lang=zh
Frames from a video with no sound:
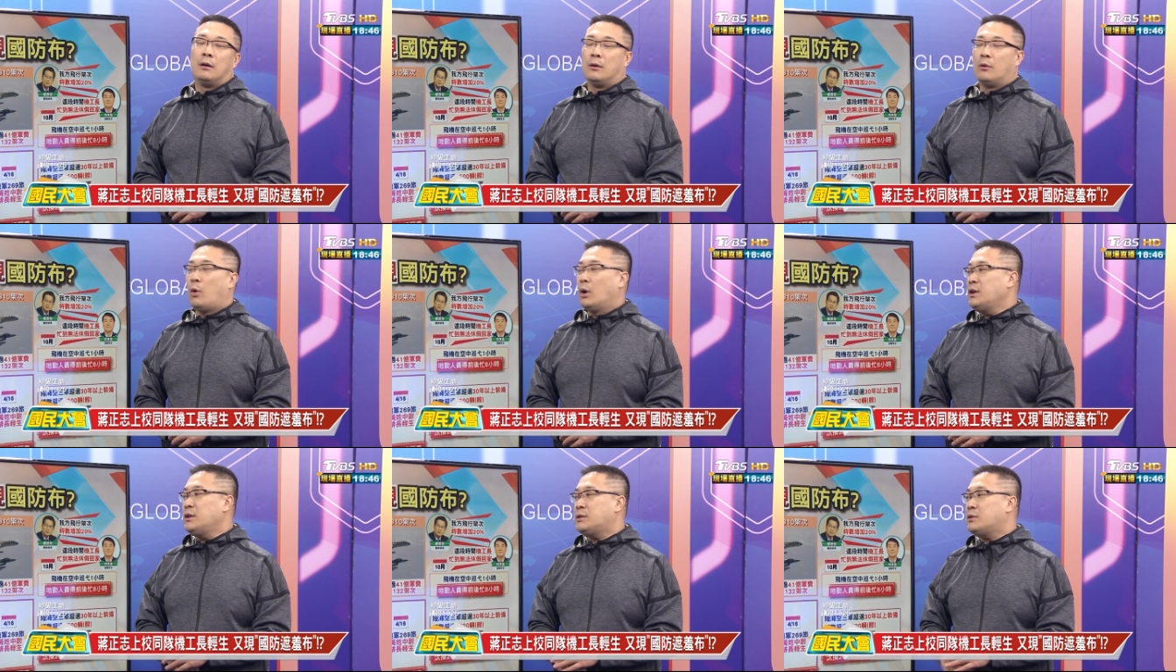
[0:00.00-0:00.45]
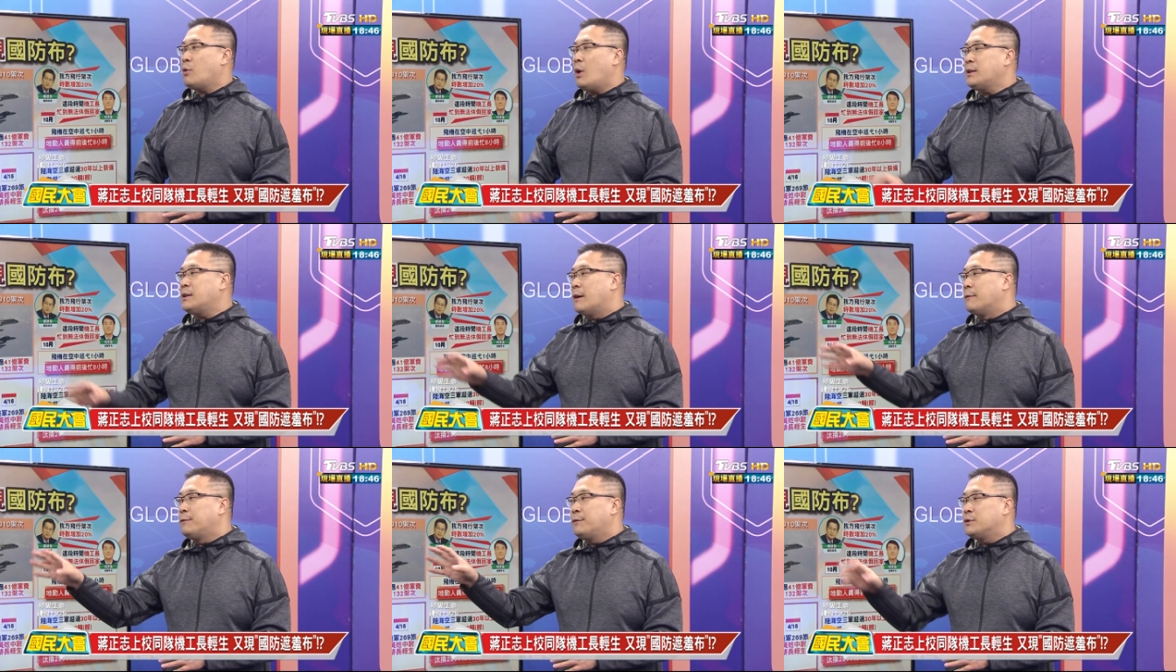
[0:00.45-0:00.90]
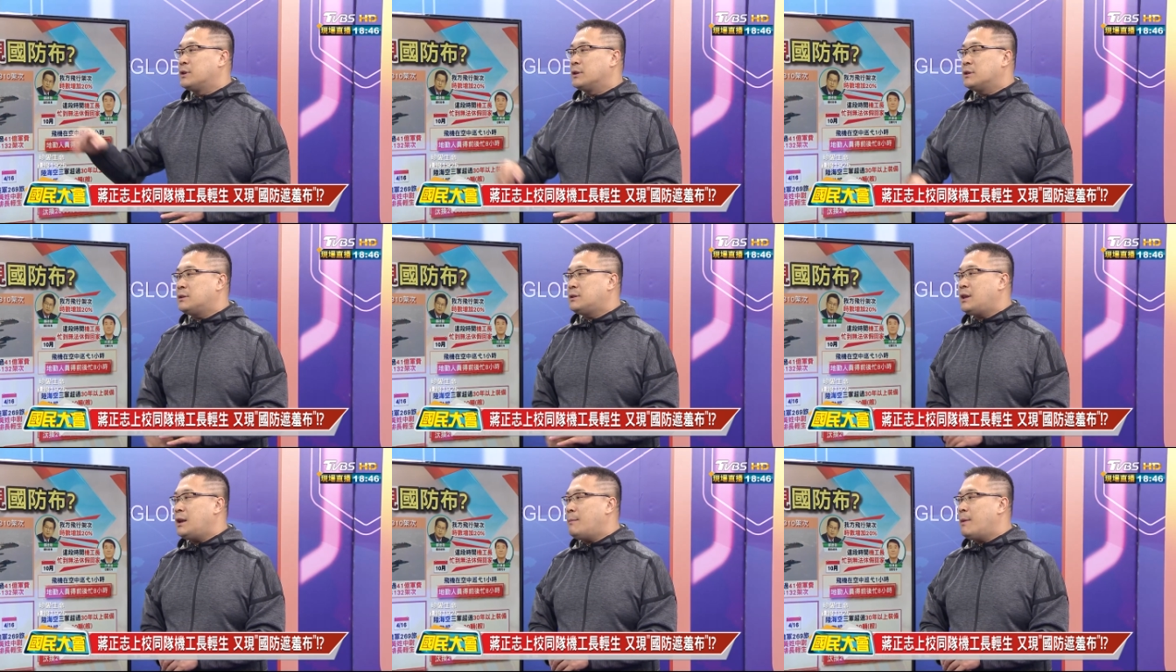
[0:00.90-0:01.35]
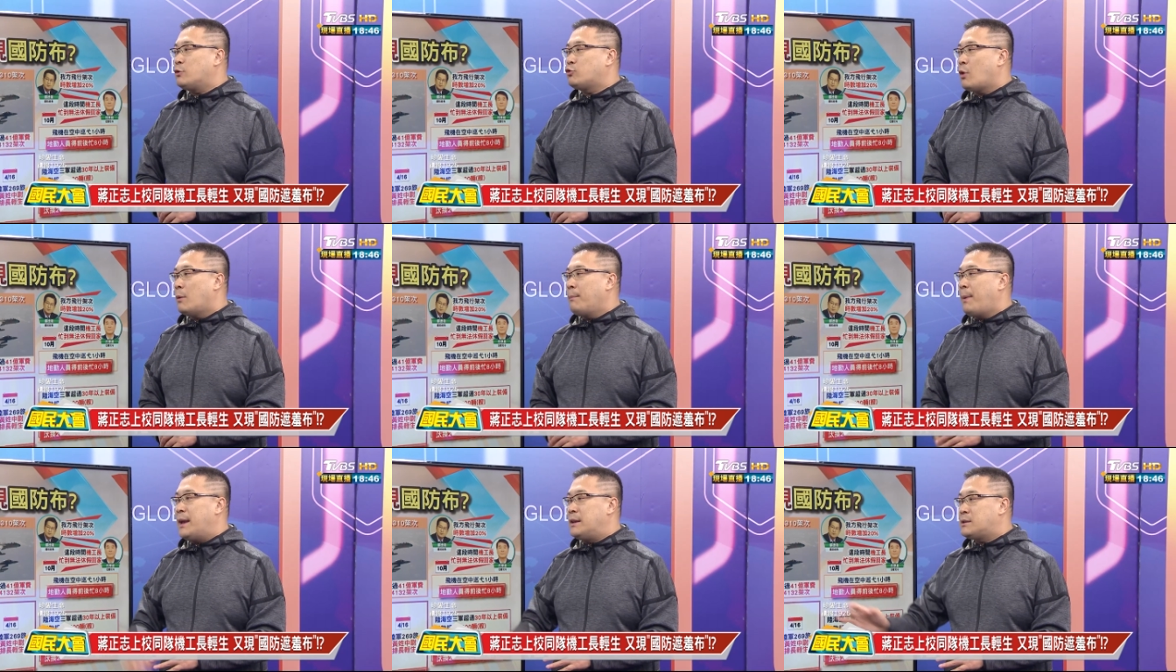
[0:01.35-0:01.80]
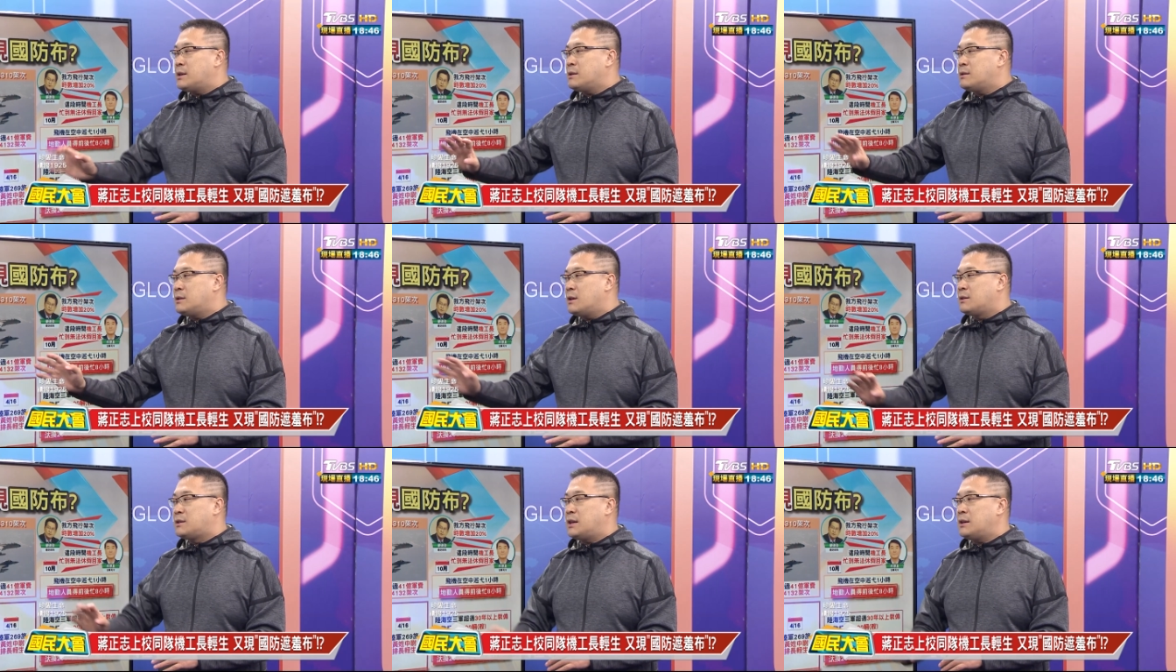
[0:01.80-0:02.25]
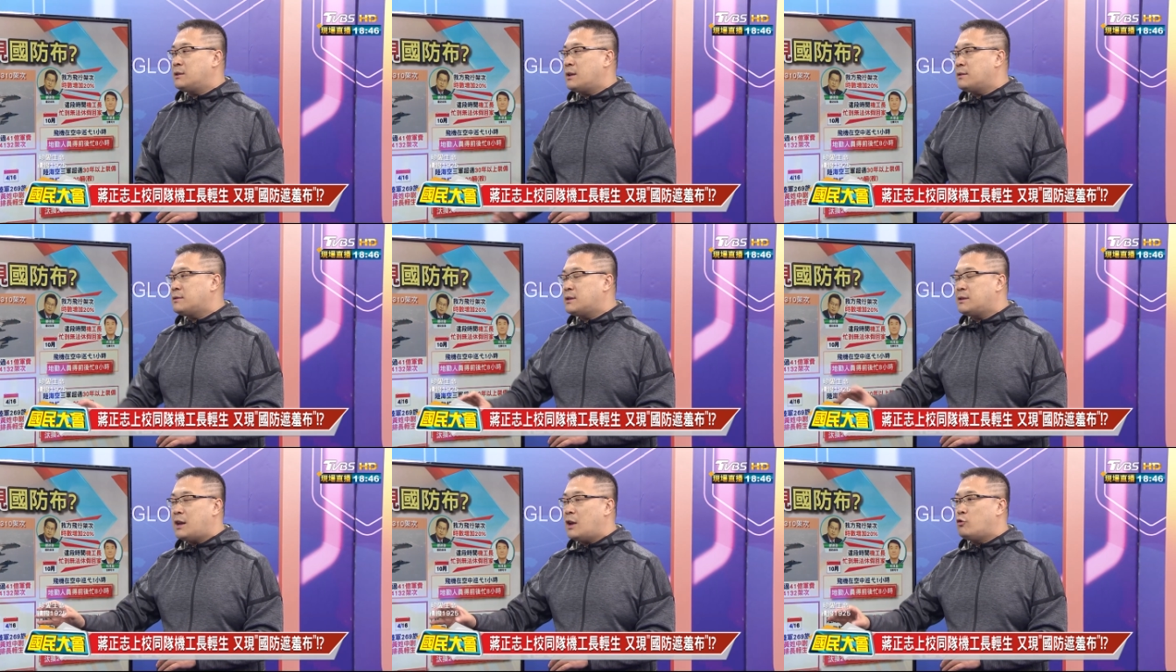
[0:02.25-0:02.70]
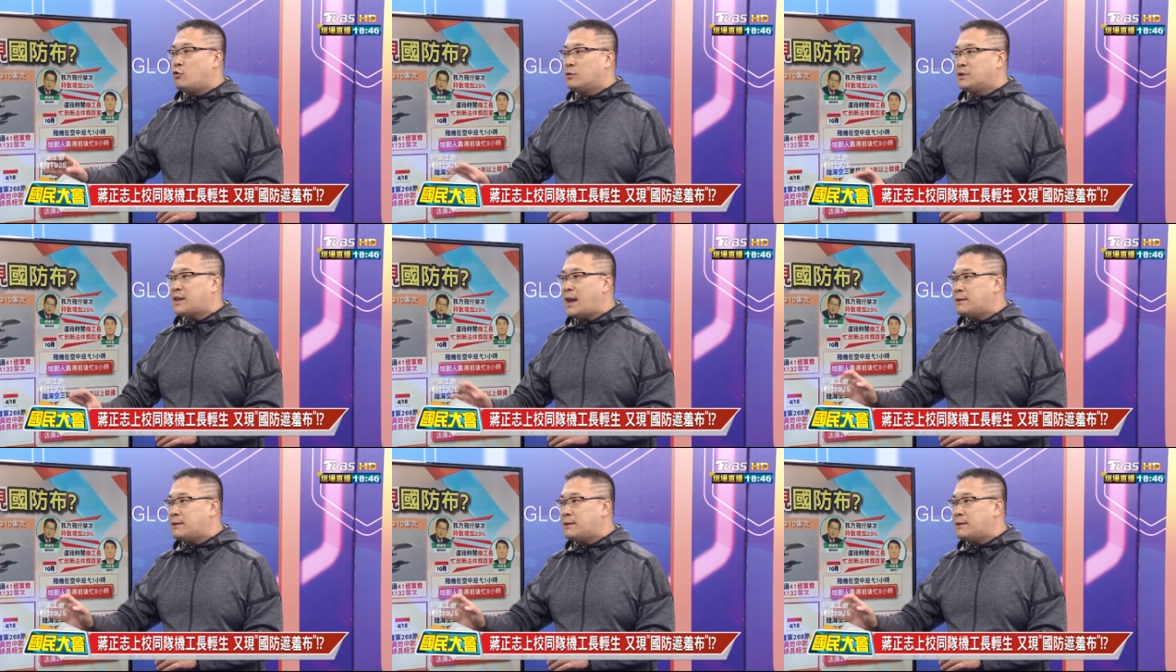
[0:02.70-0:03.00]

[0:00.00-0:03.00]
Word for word: 黄金士官长负责是地面装备，这次的轻生事件与